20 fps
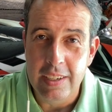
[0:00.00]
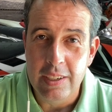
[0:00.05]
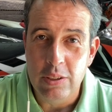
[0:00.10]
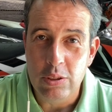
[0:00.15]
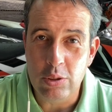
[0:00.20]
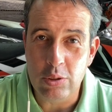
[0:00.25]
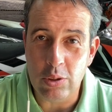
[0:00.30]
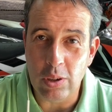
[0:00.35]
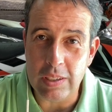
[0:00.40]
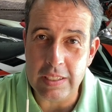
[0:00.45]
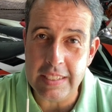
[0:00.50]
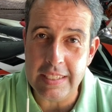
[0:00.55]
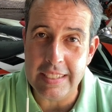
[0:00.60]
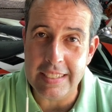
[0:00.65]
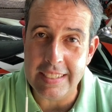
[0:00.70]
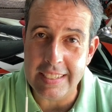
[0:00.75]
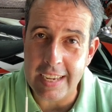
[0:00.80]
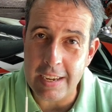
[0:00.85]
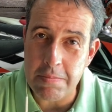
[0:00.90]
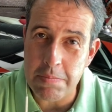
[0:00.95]
O estoque
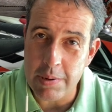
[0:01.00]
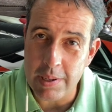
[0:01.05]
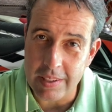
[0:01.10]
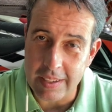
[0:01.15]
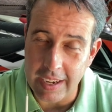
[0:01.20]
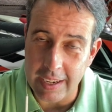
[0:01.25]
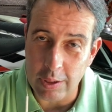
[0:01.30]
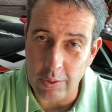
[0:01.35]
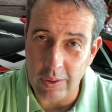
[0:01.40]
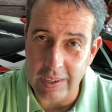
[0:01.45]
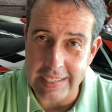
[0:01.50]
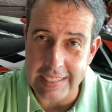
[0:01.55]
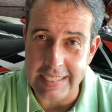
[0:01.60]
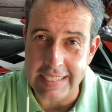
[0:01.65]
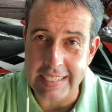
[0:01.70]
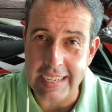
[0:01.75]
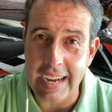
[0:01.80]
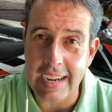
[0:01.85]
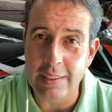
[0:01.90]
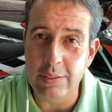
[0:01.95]
sempre está
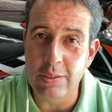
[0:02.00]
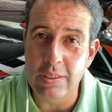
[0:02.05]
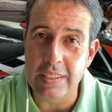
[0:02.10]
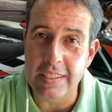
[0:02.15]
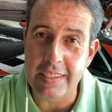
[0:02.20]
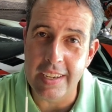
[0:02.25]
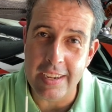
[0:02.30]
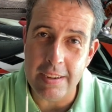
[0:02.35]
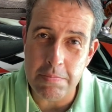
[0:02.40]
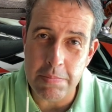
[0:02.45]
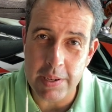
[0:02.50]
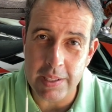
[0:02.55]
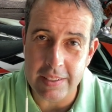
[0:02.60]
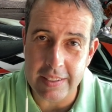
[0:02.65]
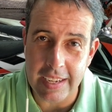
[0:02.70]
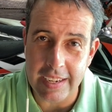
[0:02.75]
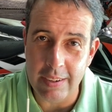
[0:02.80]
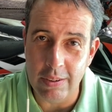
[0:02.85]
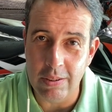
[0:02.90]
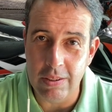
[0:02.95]
atualizado, sempre
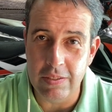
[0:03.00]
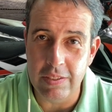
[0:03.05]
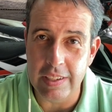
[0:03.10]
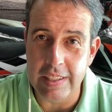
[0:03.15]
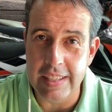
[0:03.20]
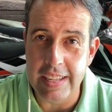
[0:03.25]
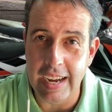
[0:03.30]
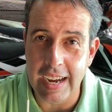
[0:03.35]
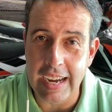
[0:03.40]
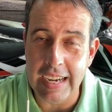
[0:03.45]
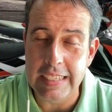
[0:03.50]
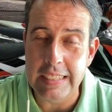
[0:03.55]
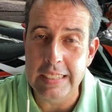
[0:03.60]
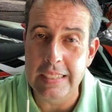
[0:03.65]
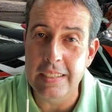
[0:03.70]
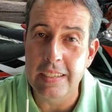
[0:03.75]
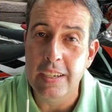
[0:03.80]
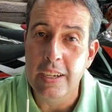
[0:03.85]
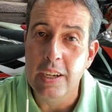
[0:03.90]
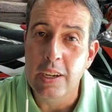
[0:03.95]
tem novidade.